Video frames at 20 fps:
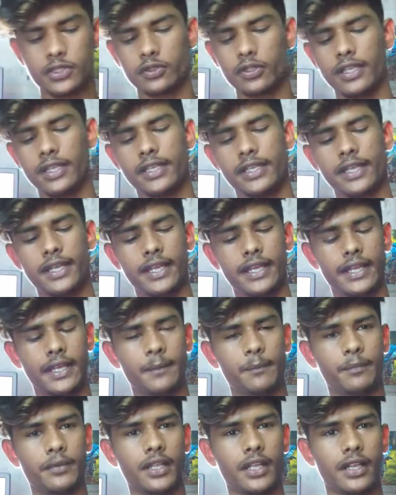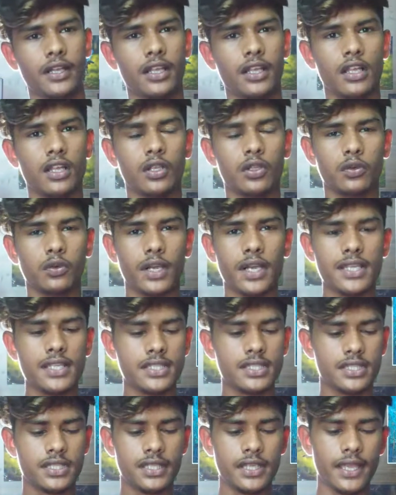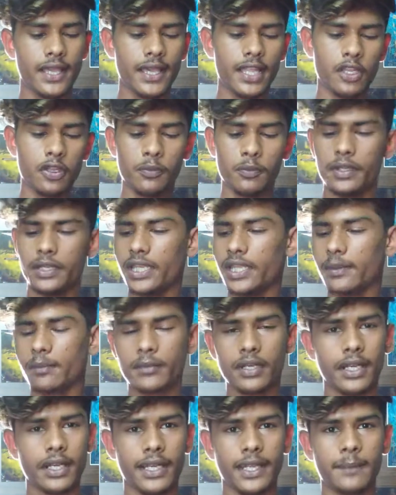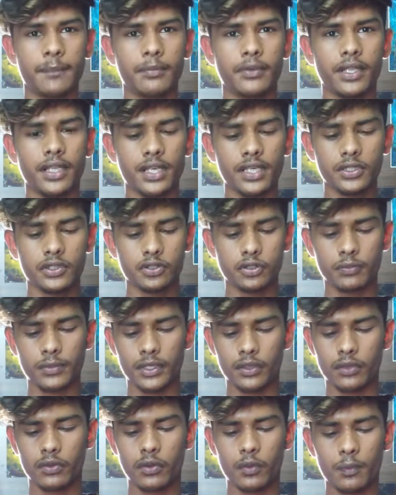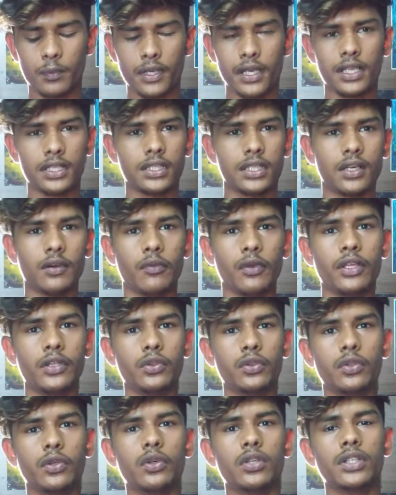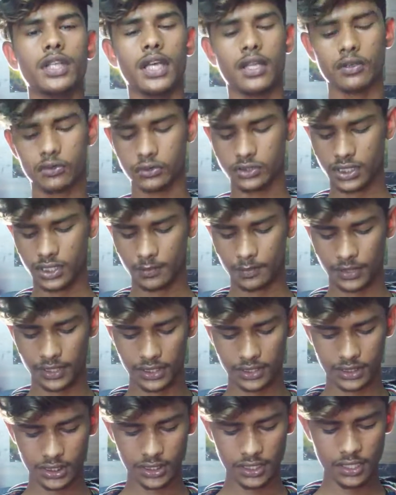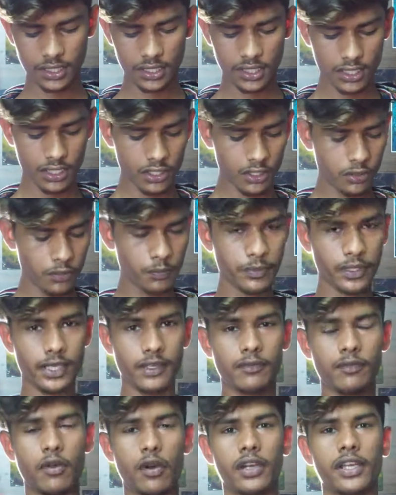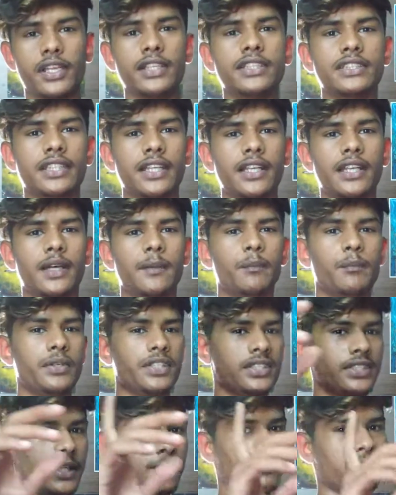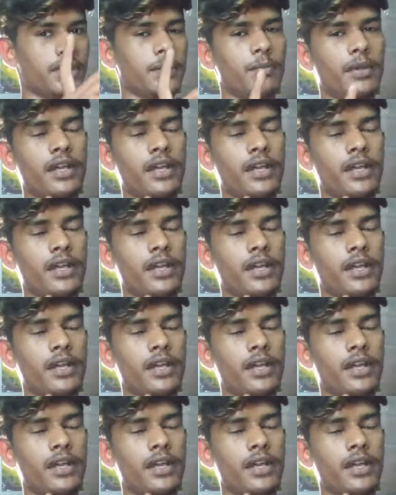जो है ये अडेप्टर तो गाइज ये एल्यूमिनियम का अडेप्टर है जो मेरे को पड़ा था वही 2000 कुछ का पड़ा था मेरे ब्लॉगिंग सेटअप पे सबसे